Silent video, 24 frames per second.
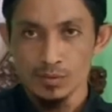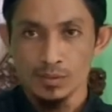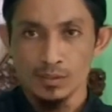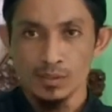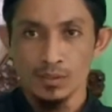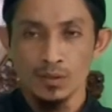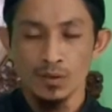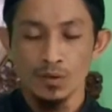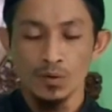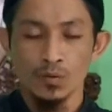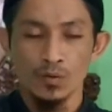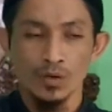
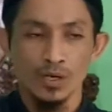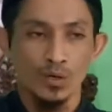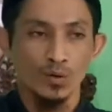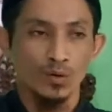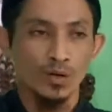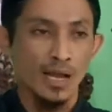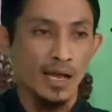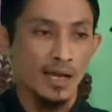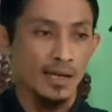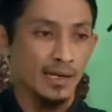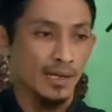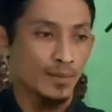Ya kowe iku
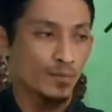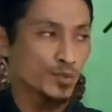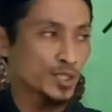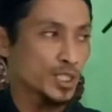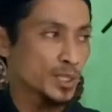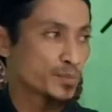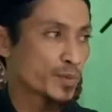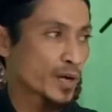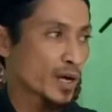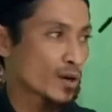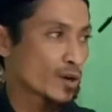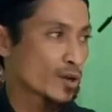ora kena
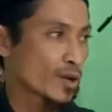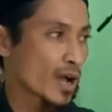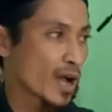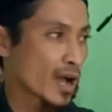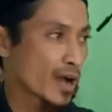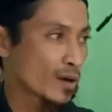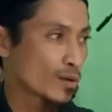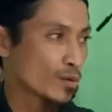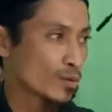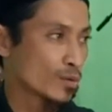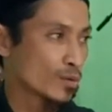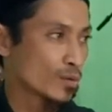musibah
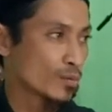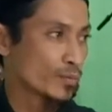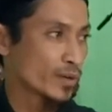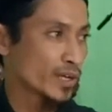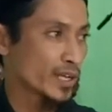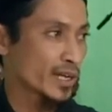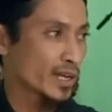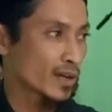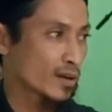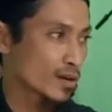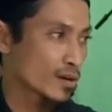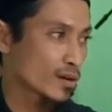kaya aku.
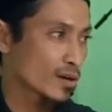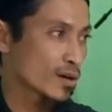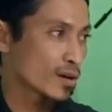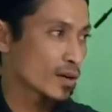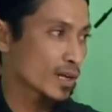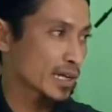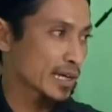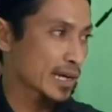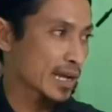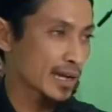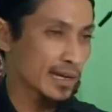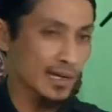Mire kono
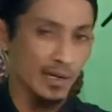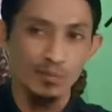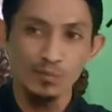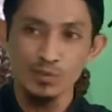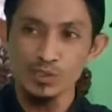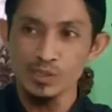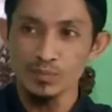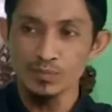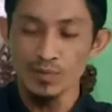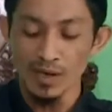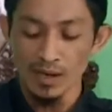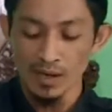kira ora kena
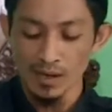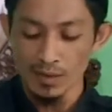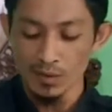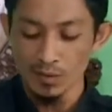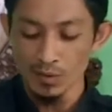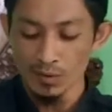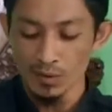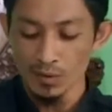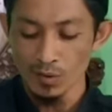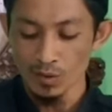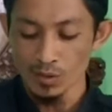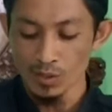musibah
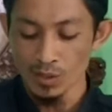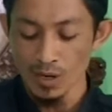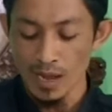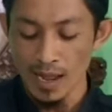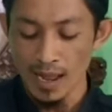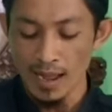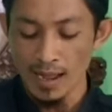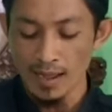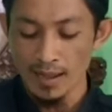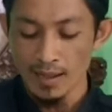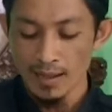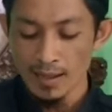karo kaya
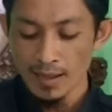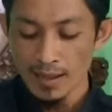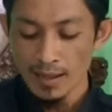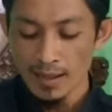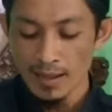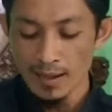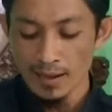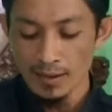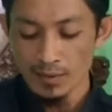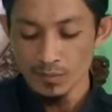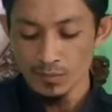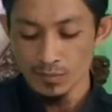
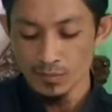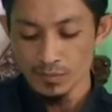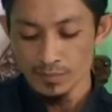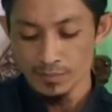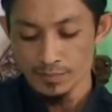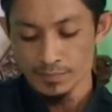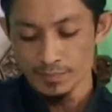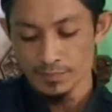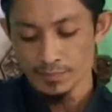aku.